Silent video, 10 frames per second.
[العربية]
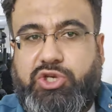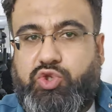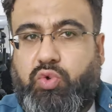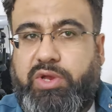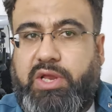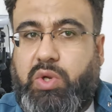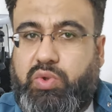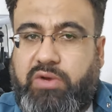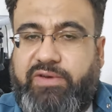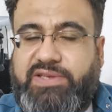سوريا
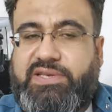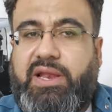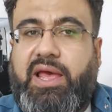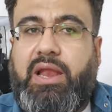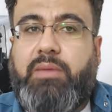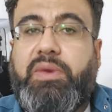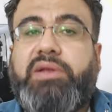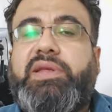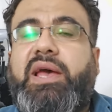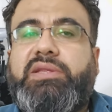دكتور فيصل
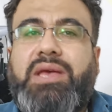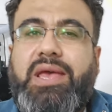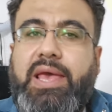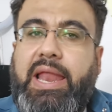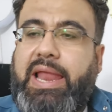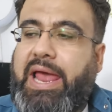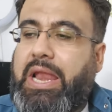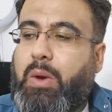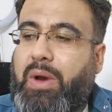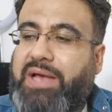المقداد
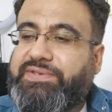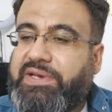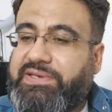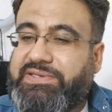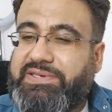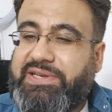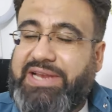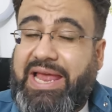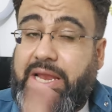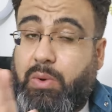لعل وعسى يصير
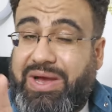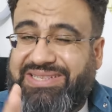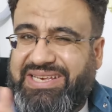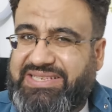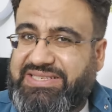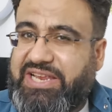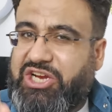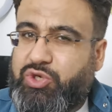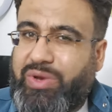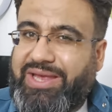لعل وعسى يصير
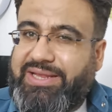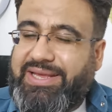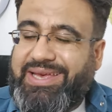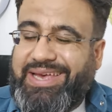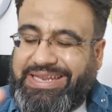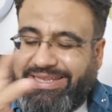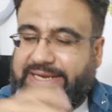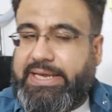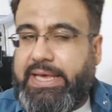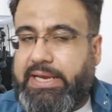هيك شوية
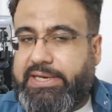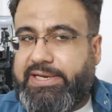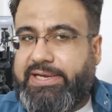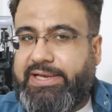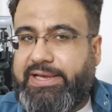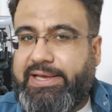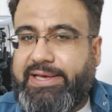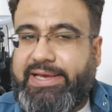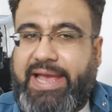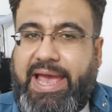احتكاك
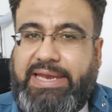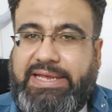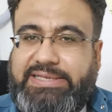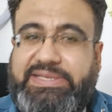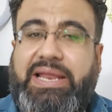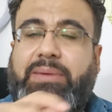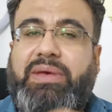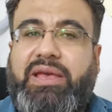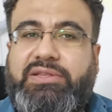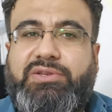يعني
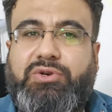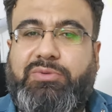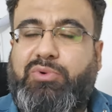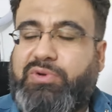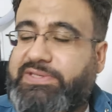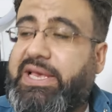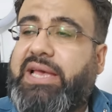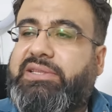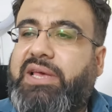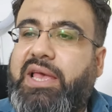سلامات
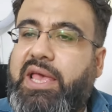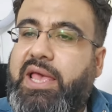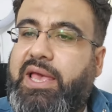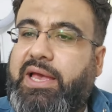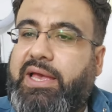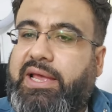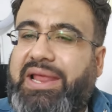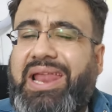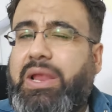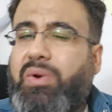بوسات آه،
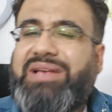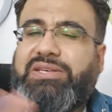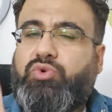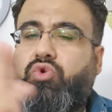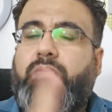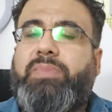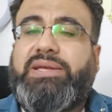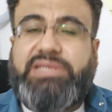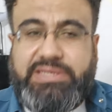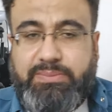لعل وعسى تكون
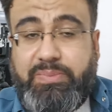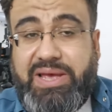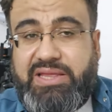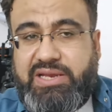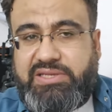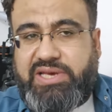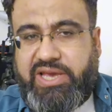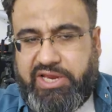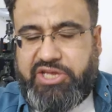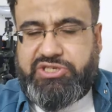بادرة
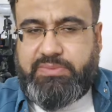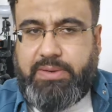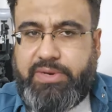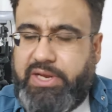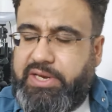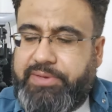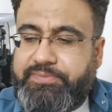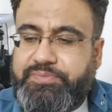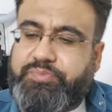خير يا شباب نحن